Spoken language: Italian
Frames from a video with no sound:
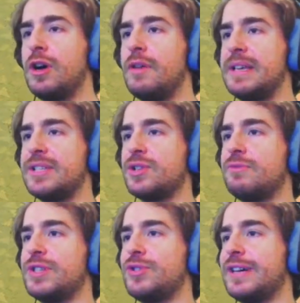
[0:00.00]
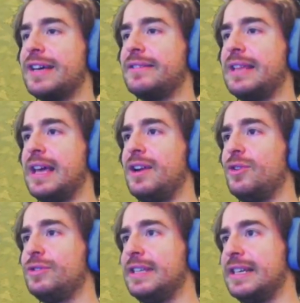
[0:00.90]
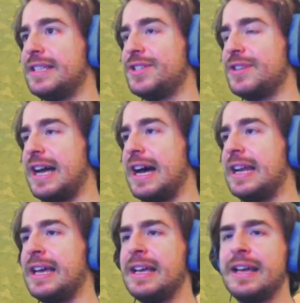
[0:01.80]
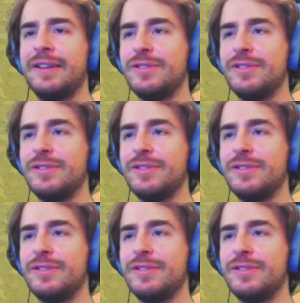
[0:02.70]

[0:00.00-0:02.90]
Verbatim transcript: ho messo questo cartello direzionale.